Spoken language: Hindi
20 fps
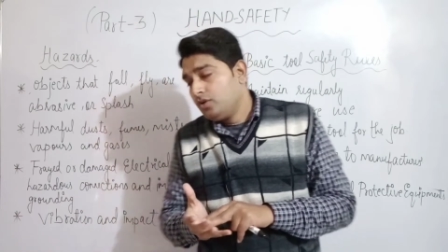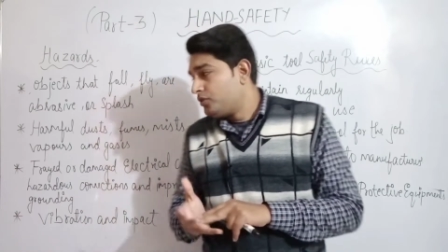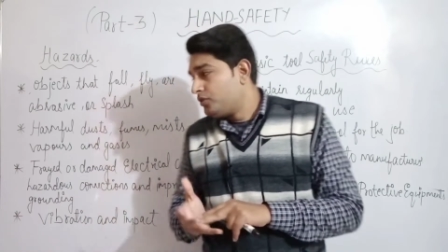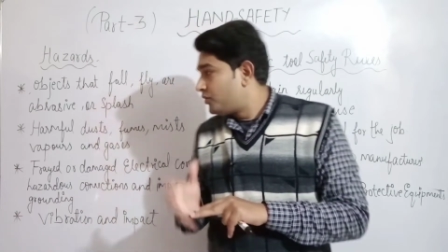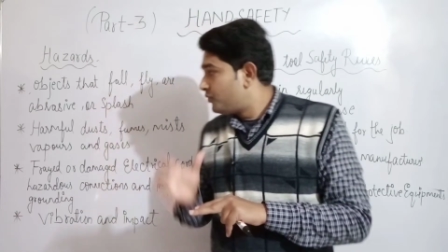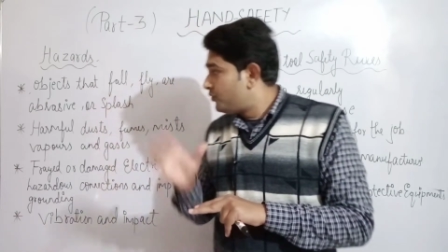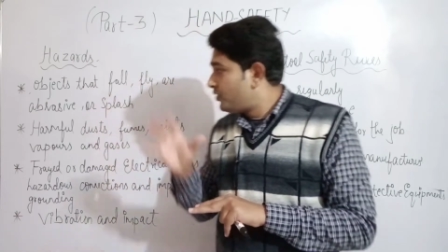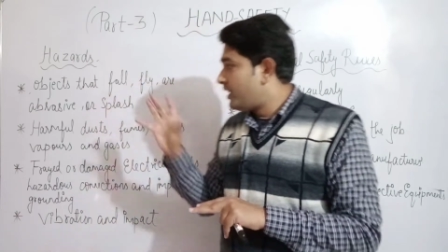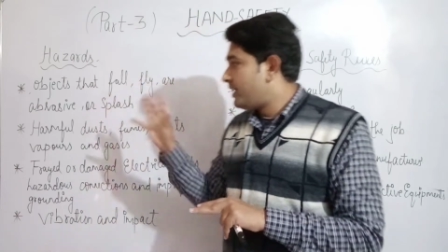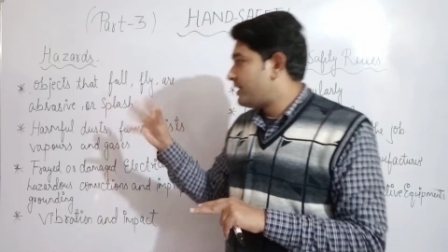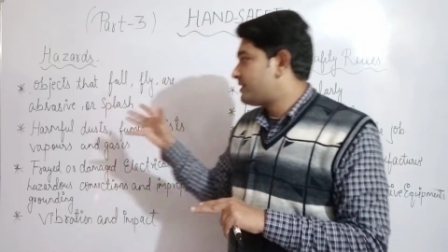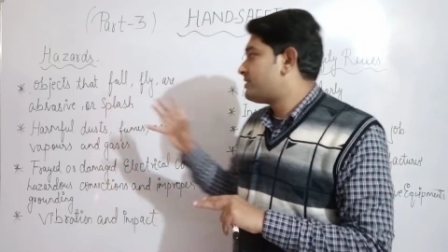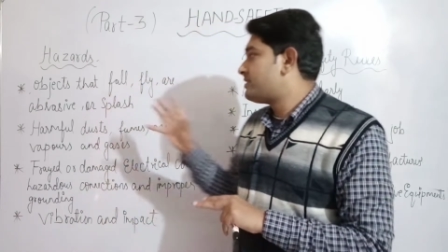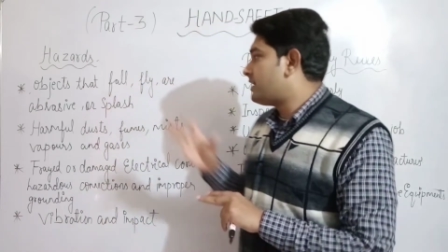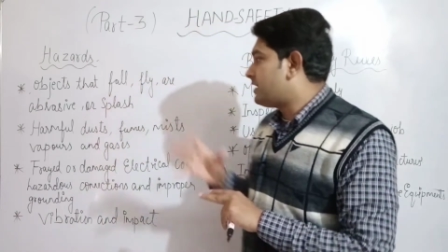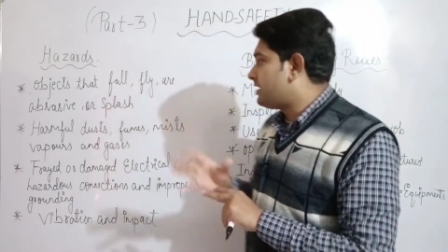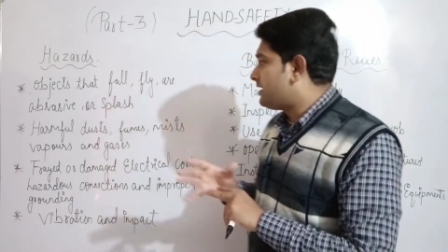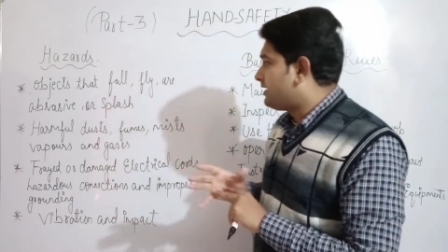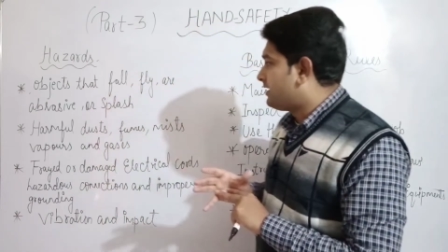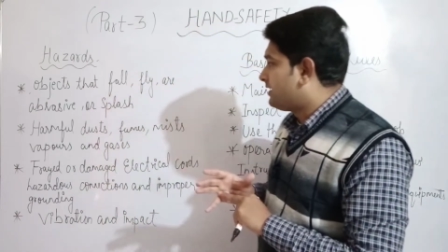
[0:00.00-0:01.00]
तो वो
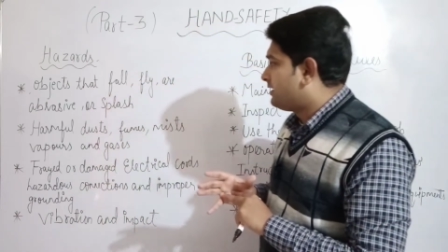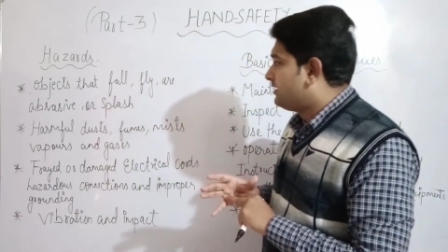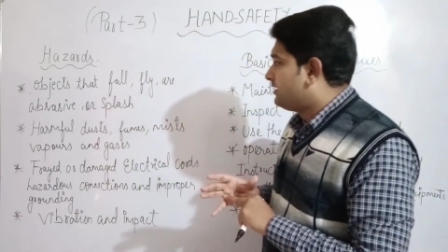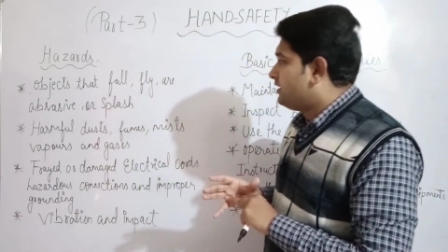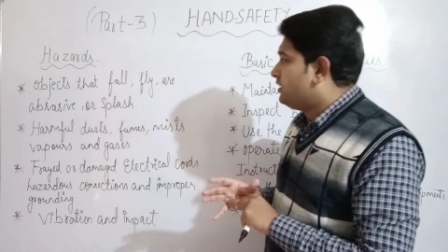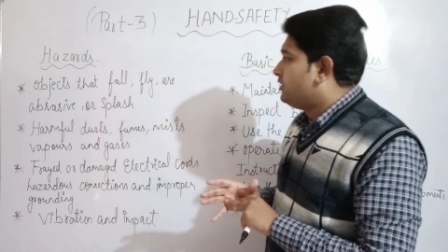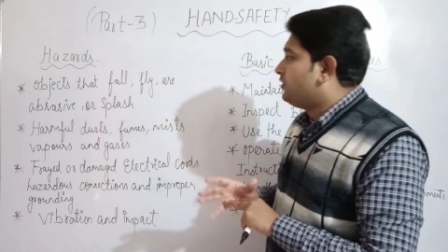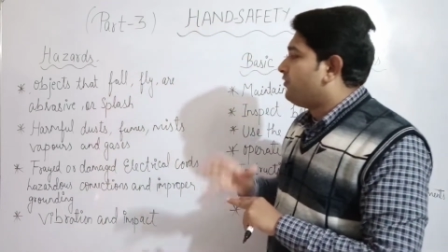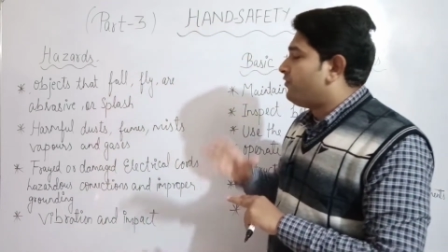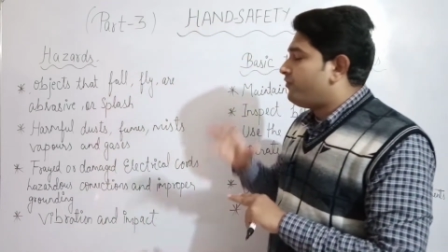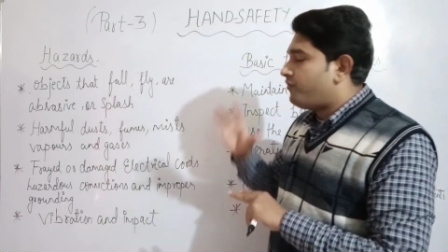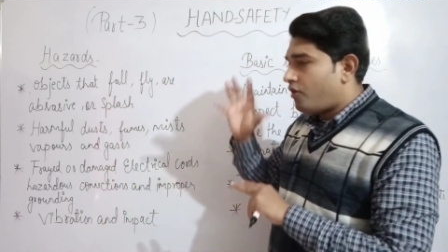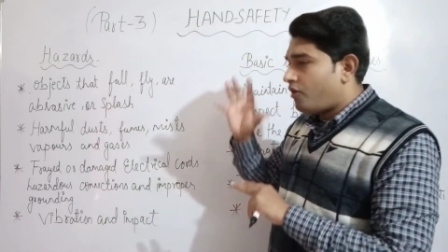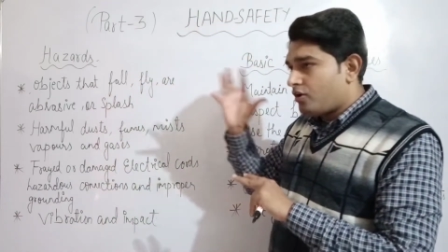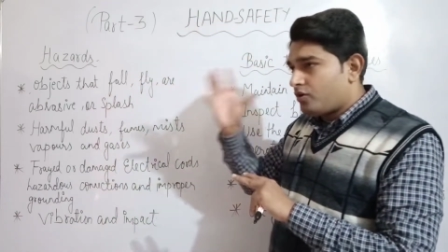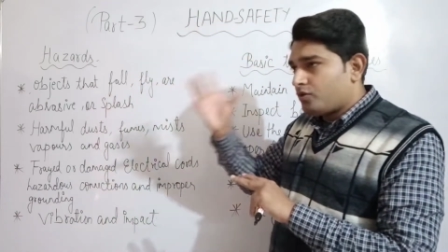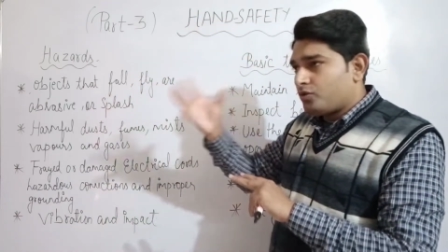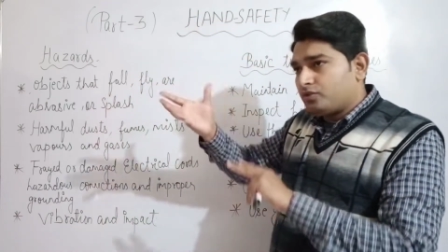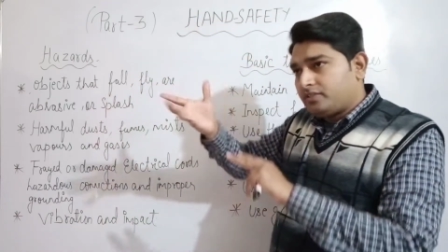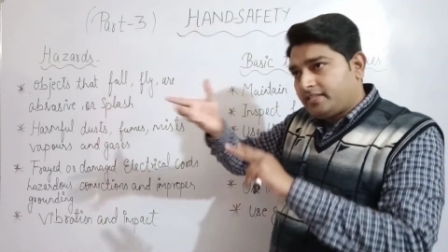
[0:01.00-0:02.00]
हेज़ार्ड हैं फॉल
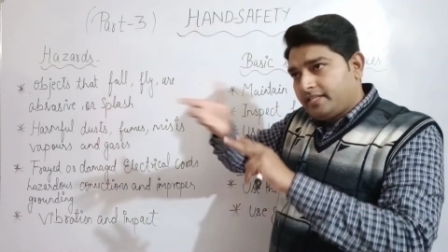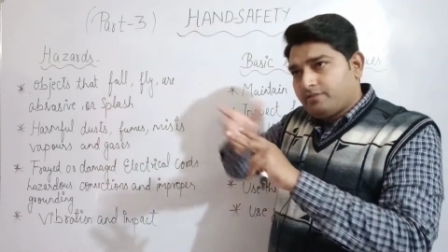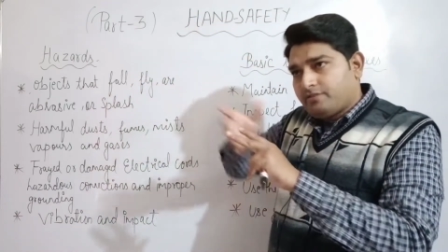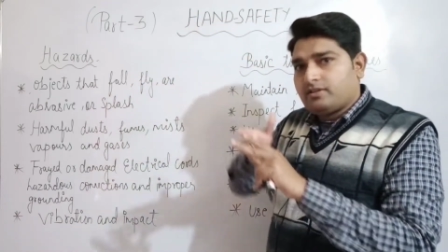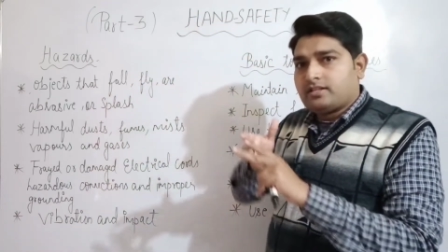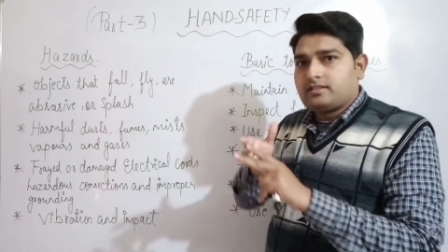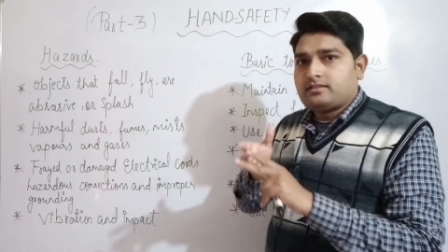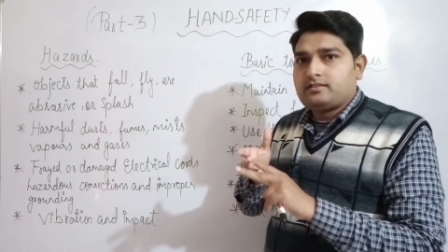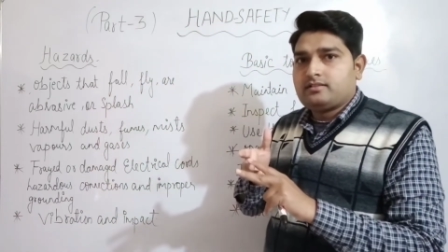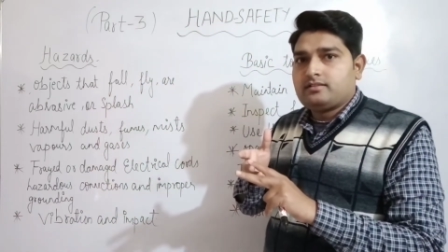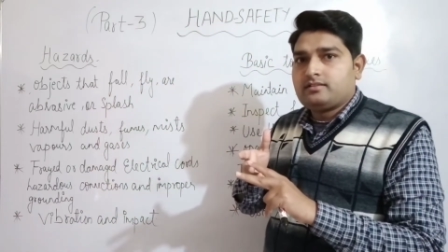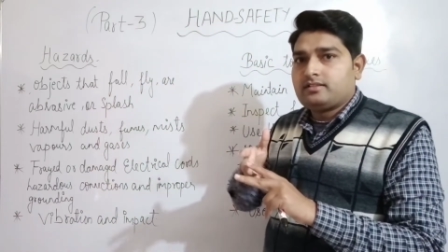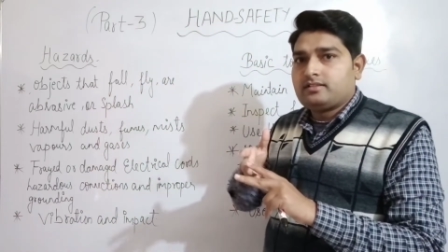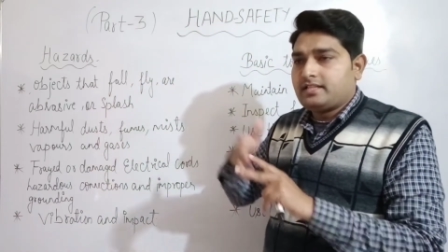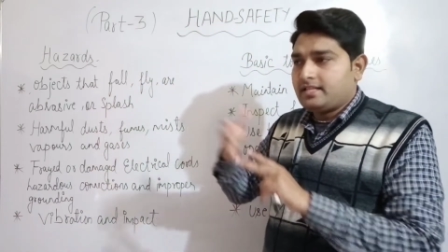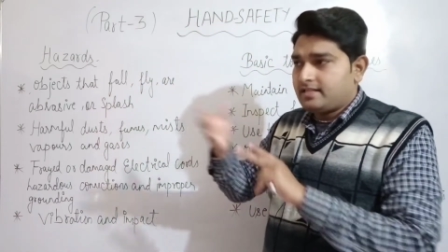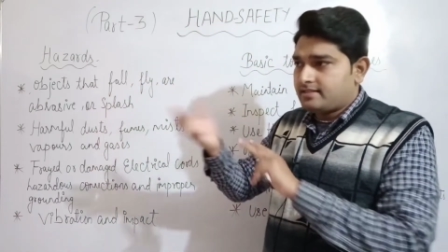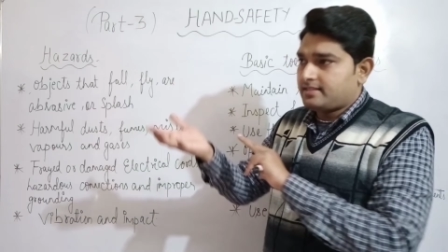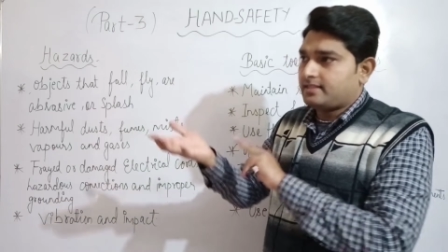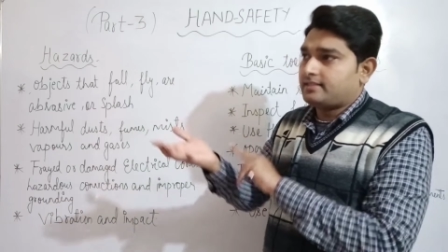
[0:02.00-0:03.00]
होते वक्त
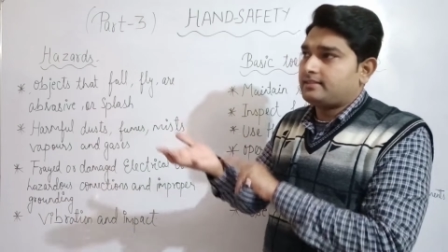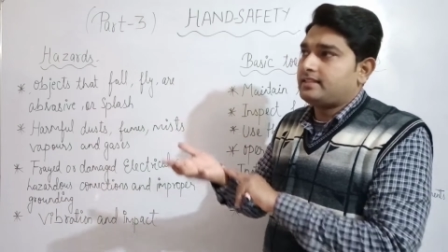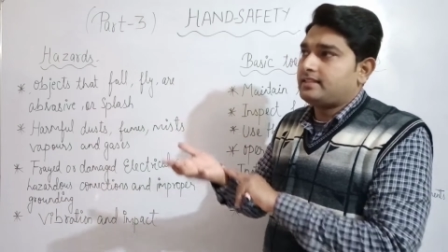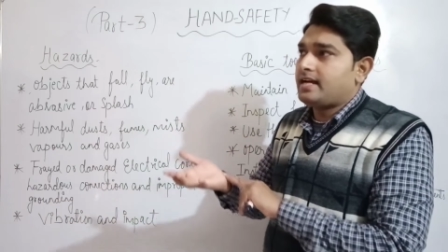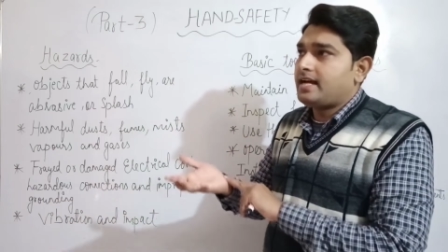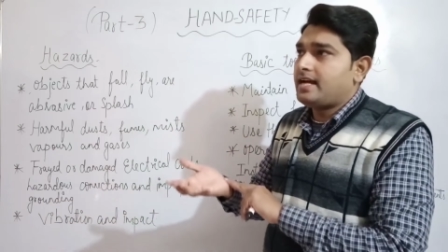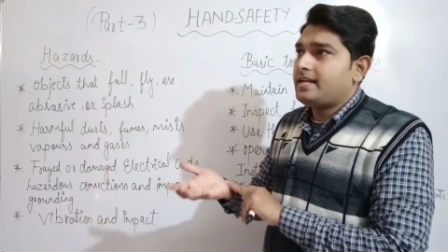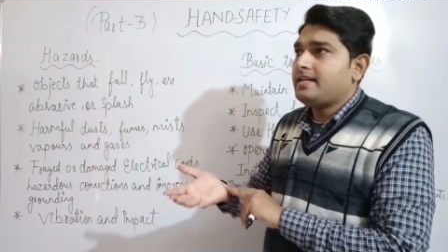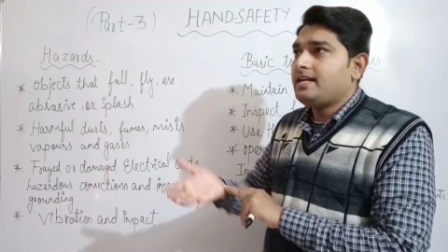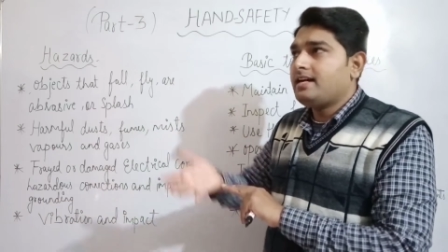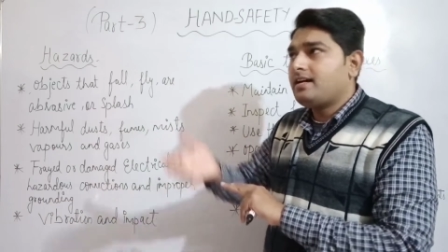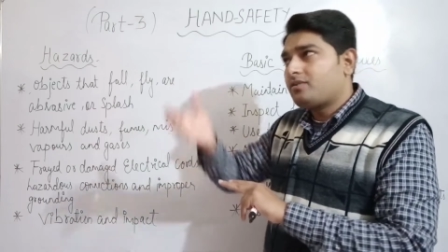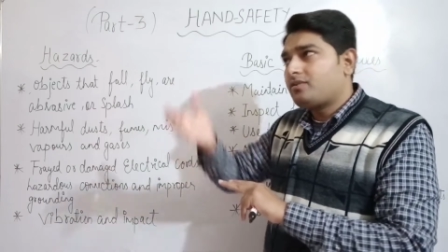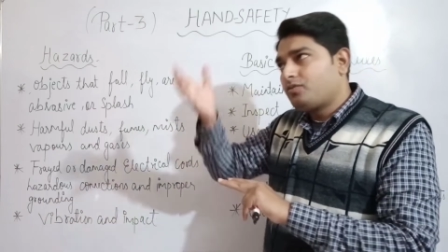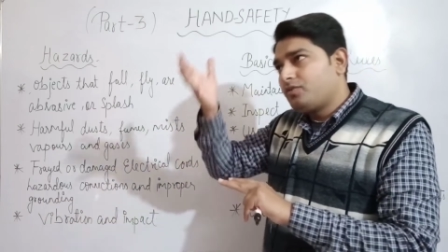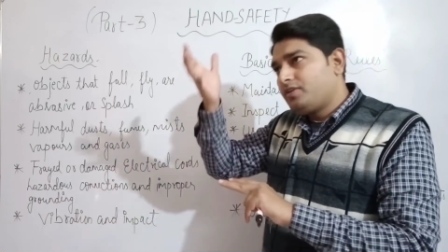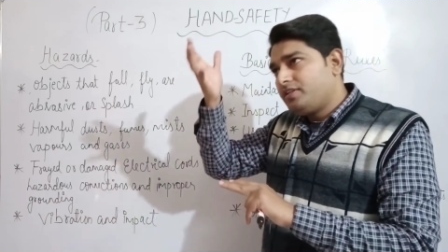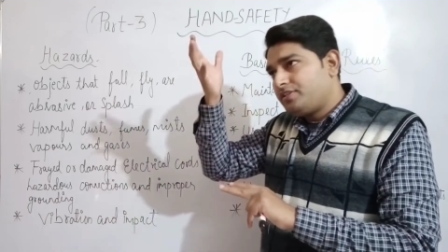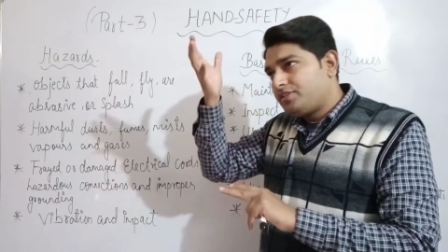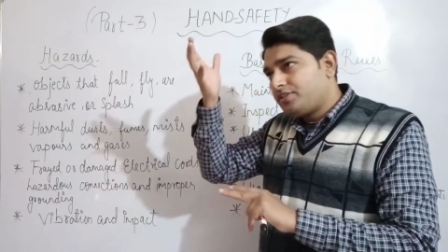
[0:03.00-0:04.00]
गिर सकता है या
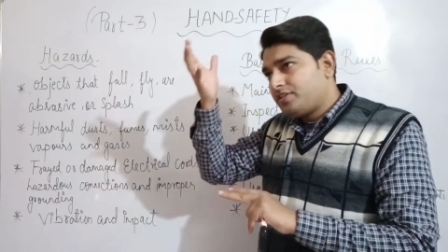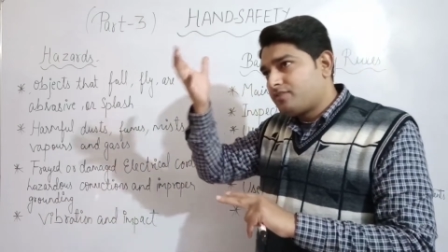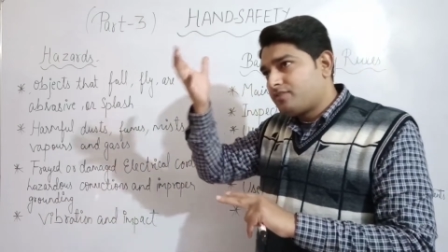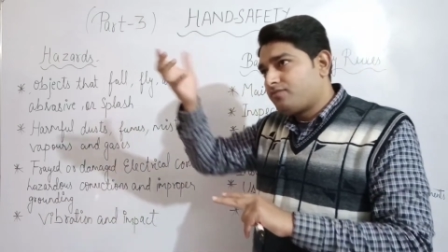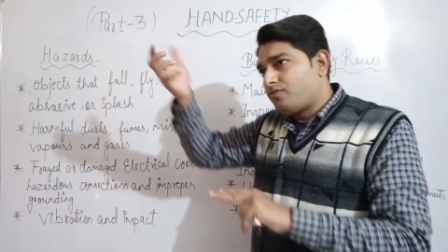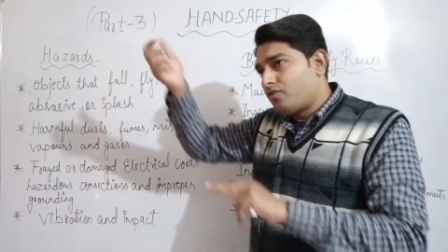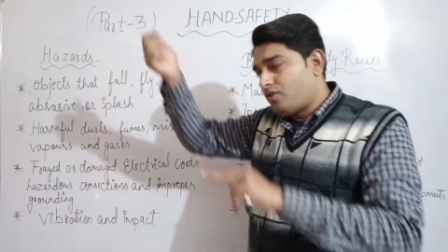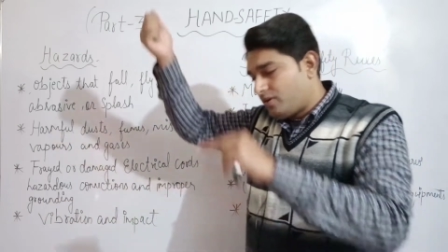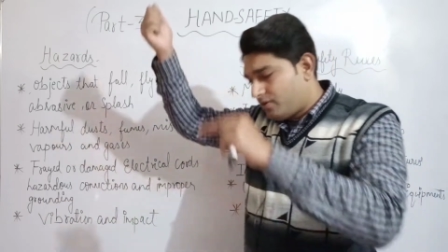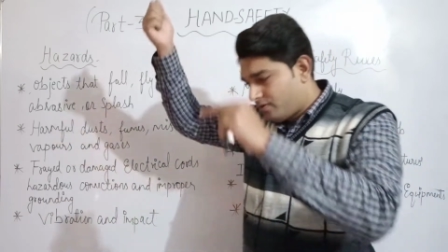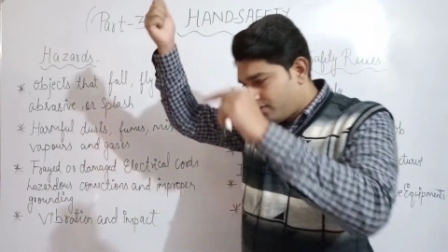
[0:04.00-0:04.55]
कोई चीज़ फॉल